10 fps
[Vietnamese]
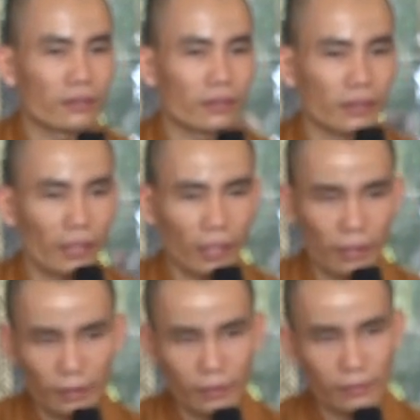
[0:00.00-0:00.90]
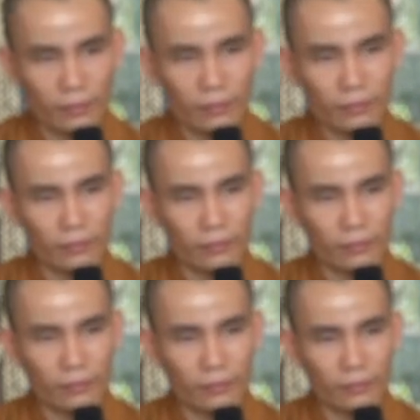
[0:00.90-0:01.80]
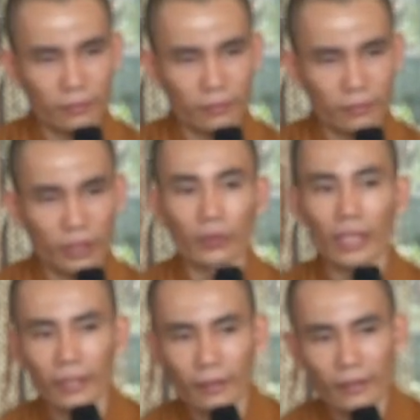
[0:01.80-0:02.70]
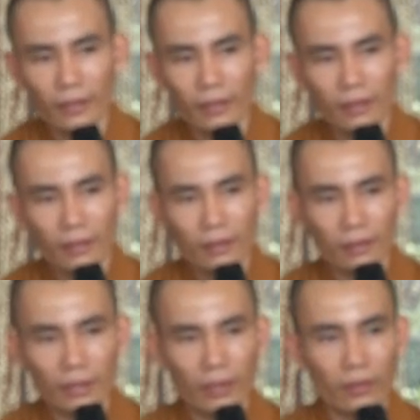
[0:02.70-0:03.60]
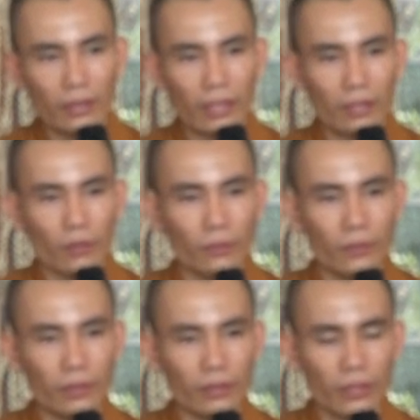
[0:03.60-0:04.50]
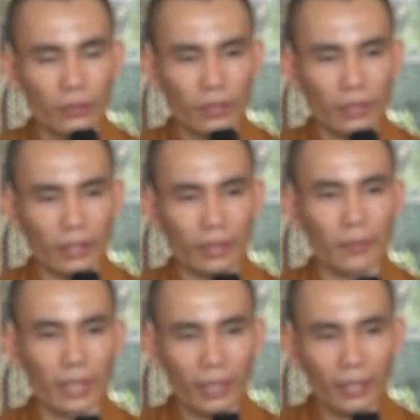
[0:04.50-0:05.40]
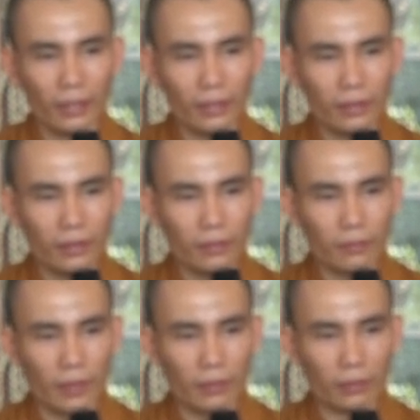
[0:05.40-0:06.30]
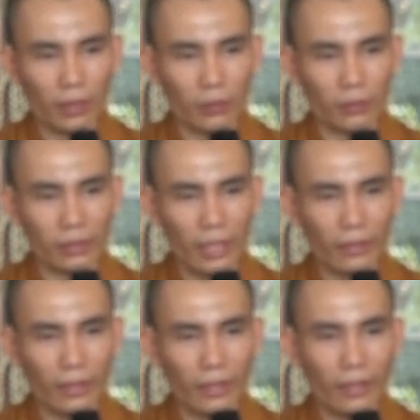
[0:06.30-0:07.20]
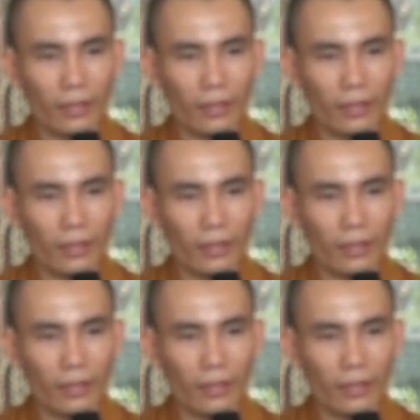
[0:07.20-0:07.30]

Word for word: Tương lai. Chiều nay nghe nói thầy Ngộ Phương chiều nay dẫn ra biển, biển Vũng Tàu sao ha?